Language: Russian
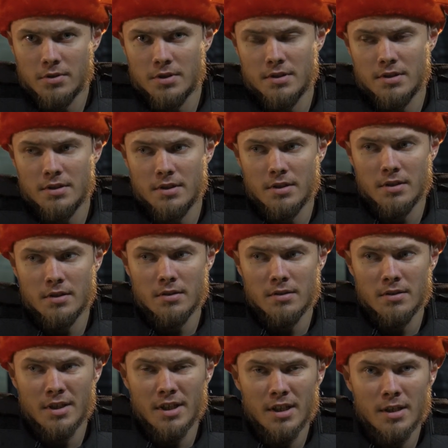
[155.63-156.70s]
То есть
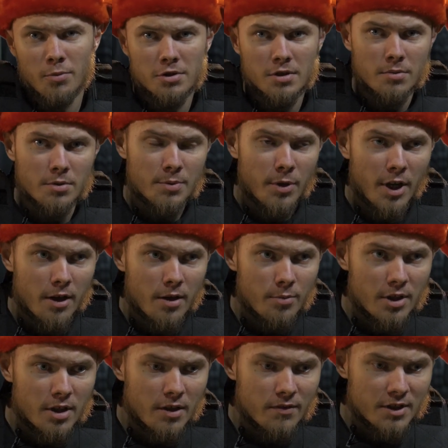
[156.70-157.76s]
э, я, допустим, с
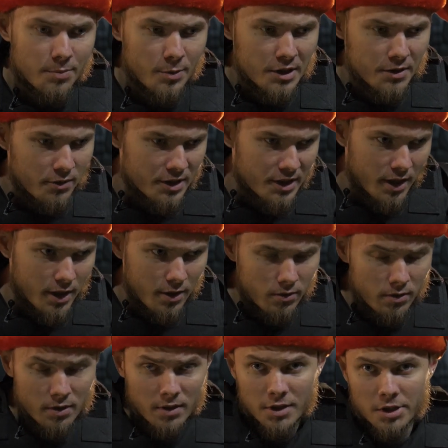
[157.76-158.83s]
Бериком недавно списывался,
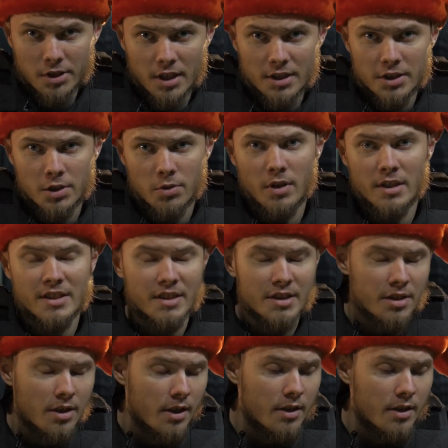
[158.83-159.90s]
когда вот началась ситуация